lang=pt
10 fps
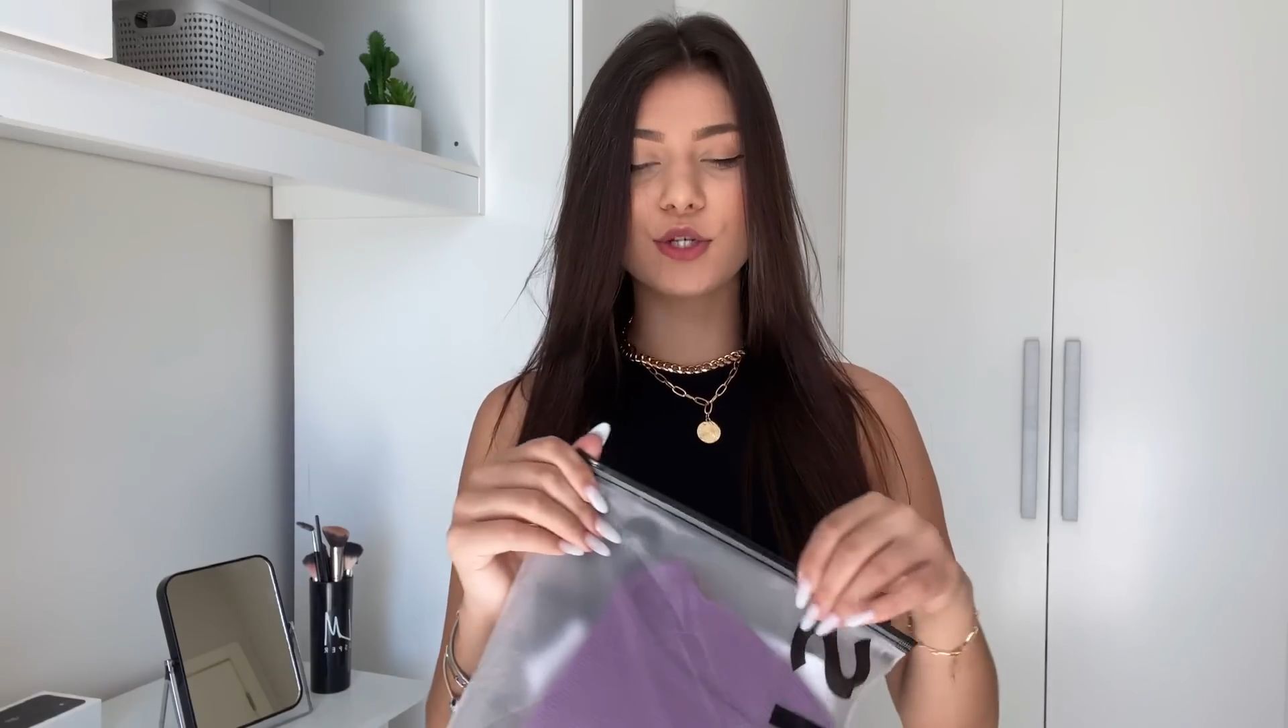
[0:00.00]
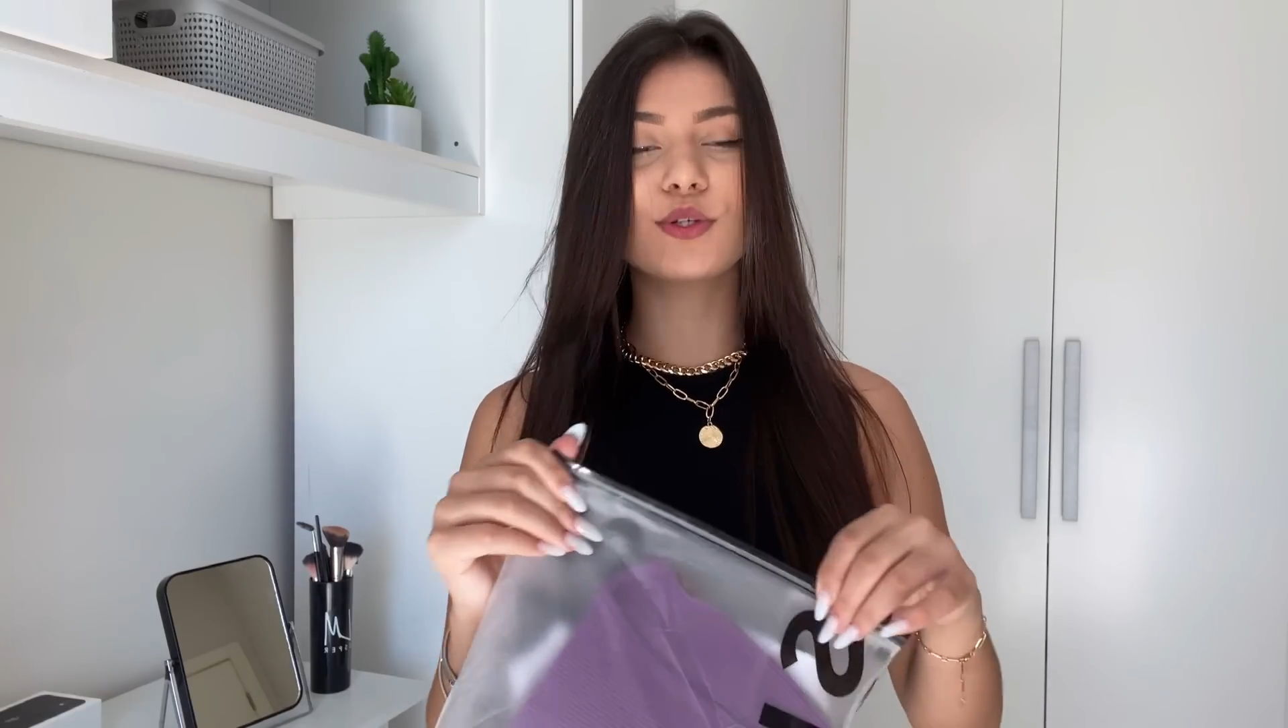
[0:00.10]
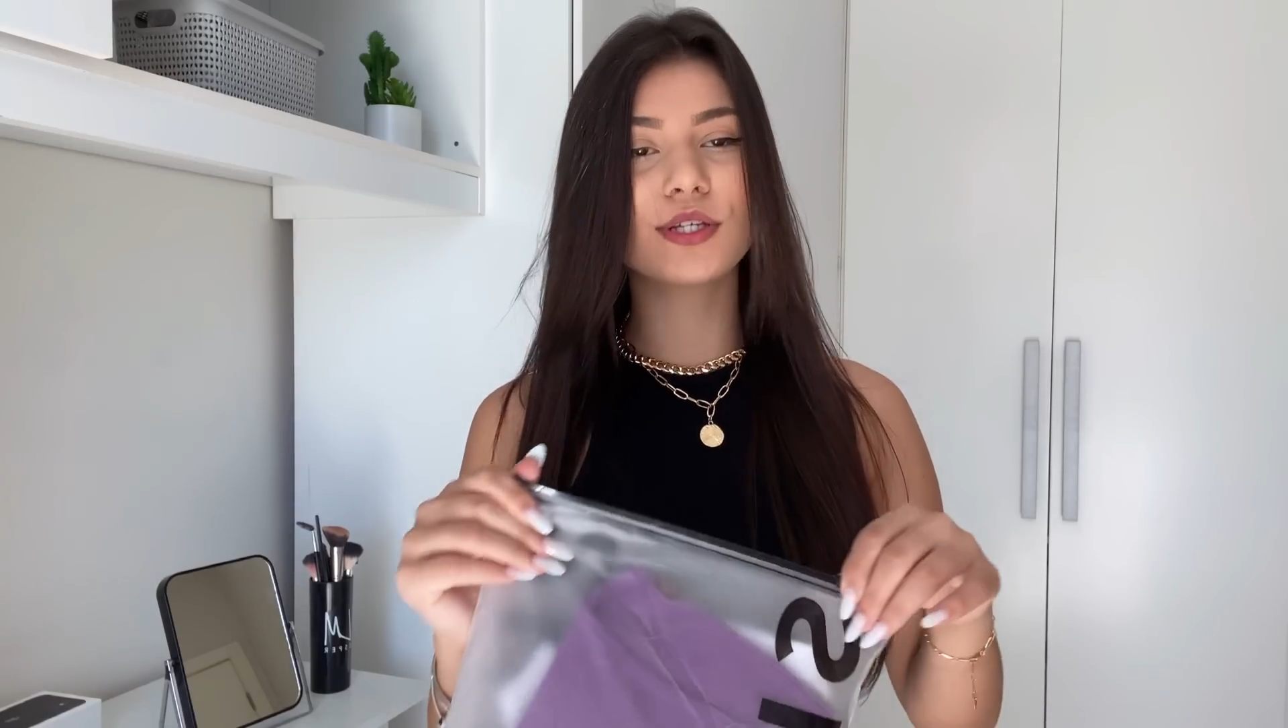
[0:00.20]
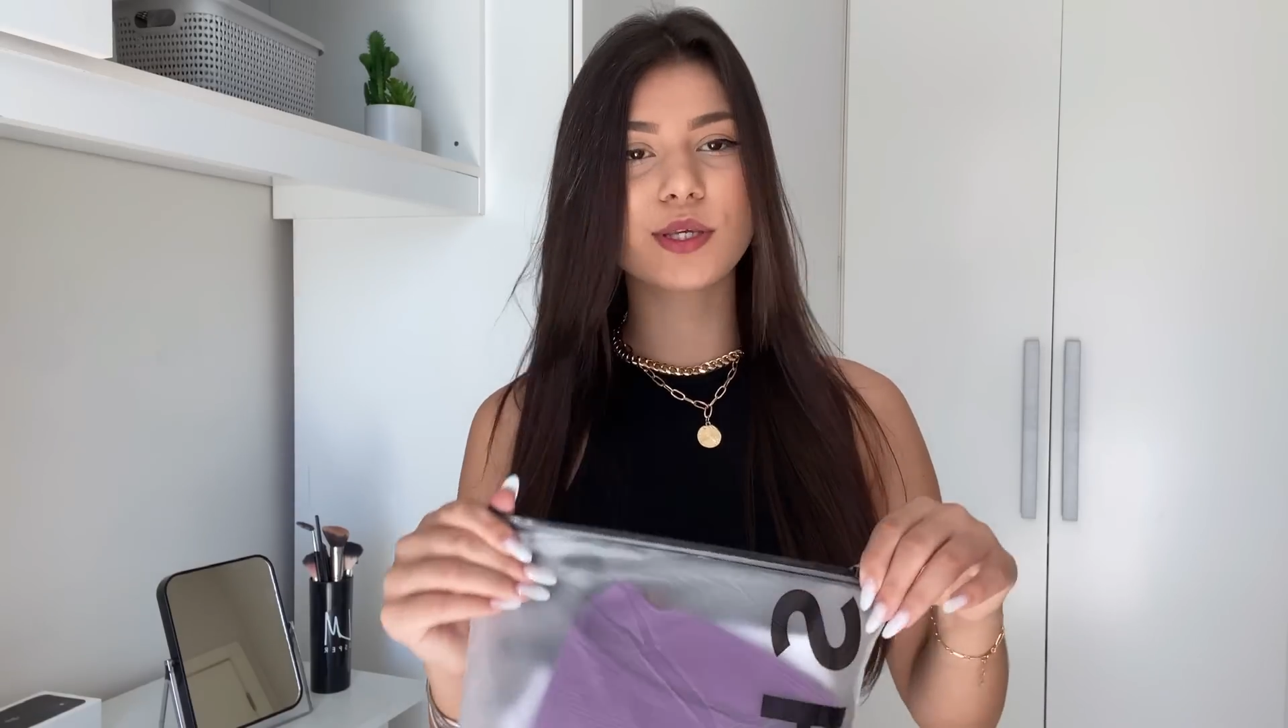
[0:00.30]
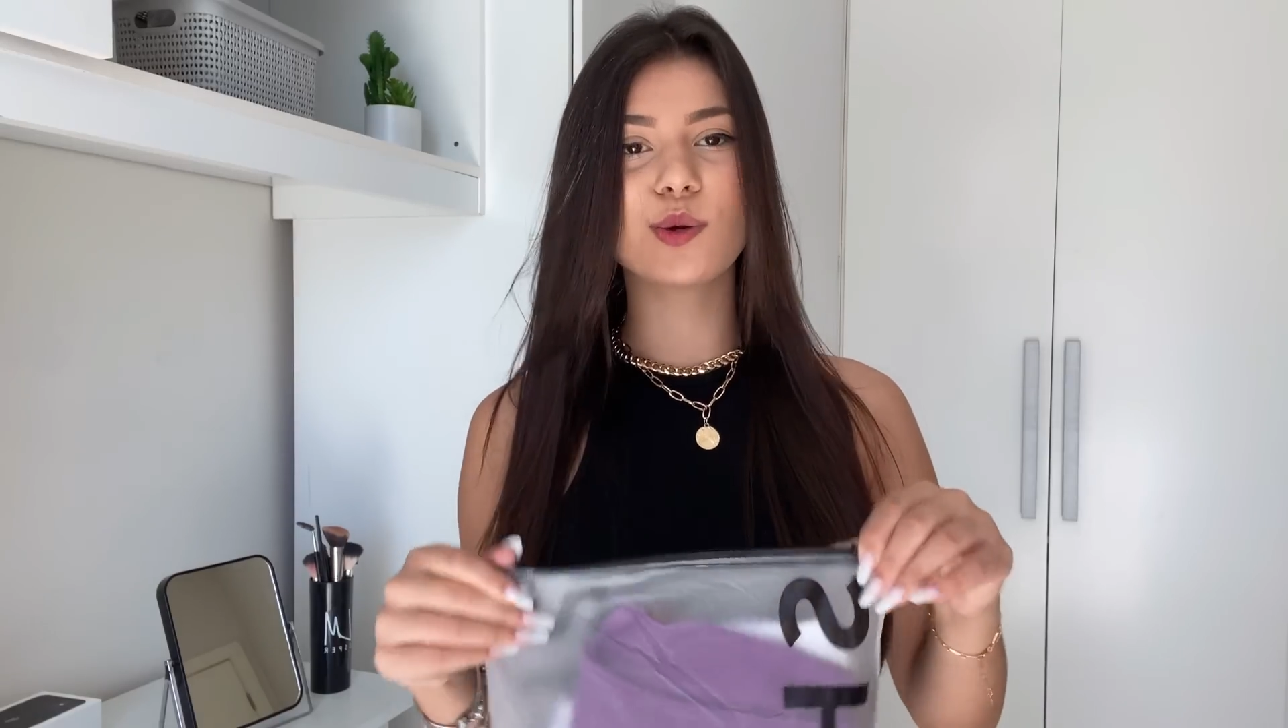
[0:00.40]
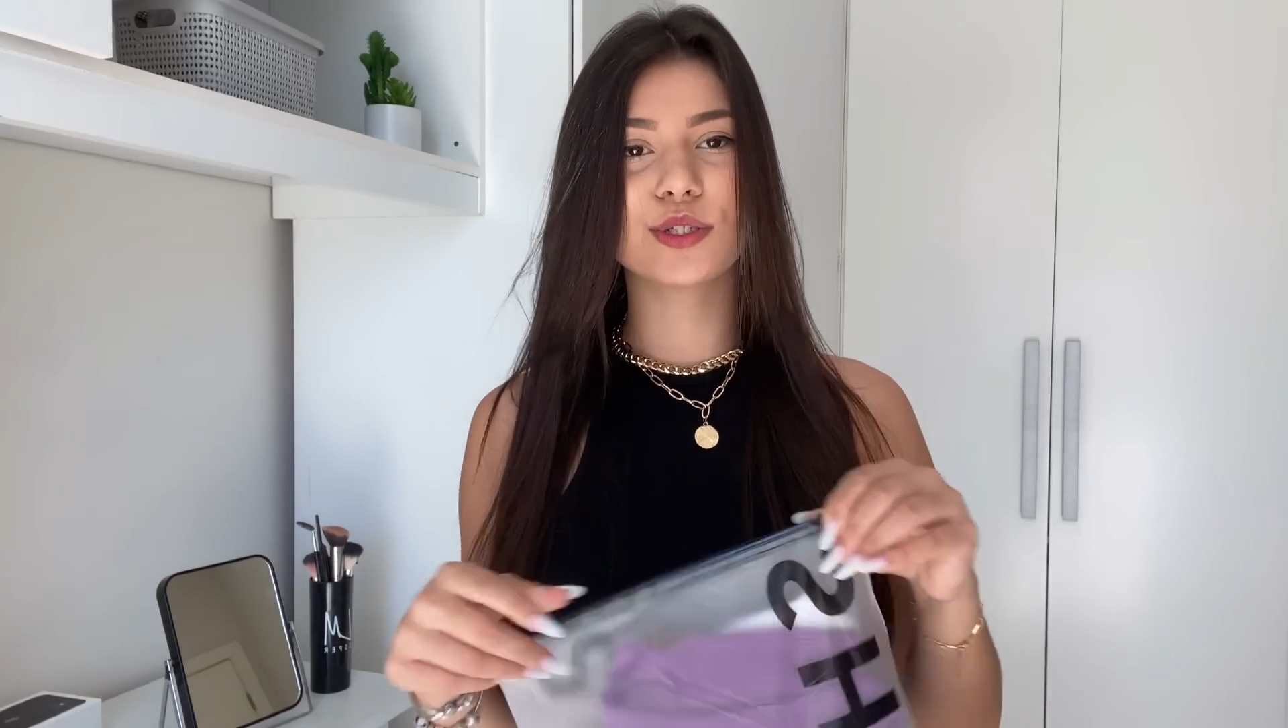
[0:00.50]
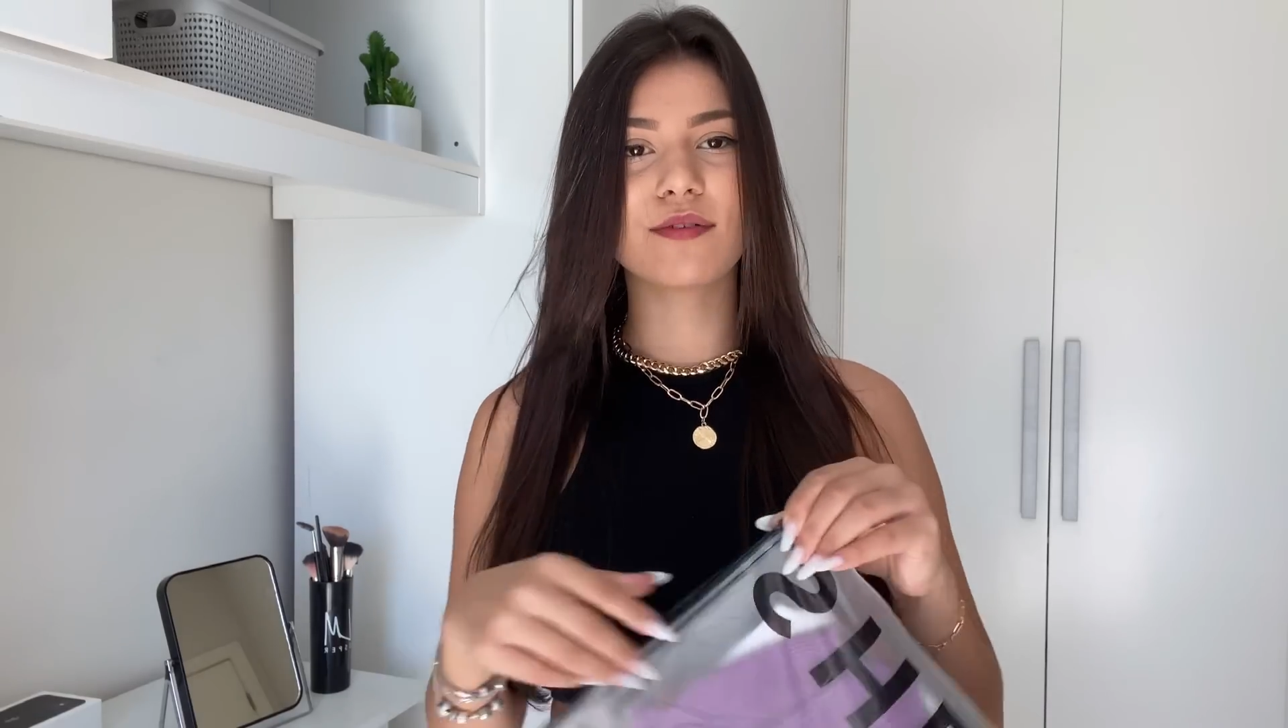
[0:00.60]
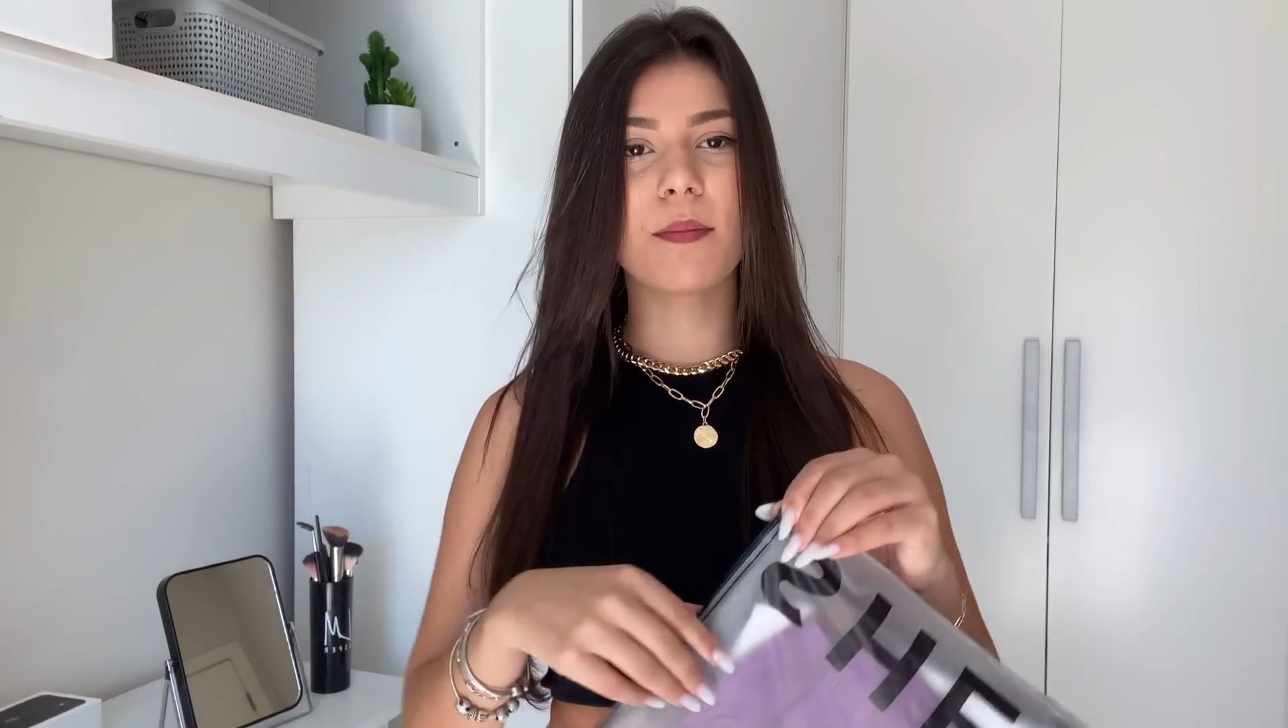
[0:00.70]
eu disse que eu estava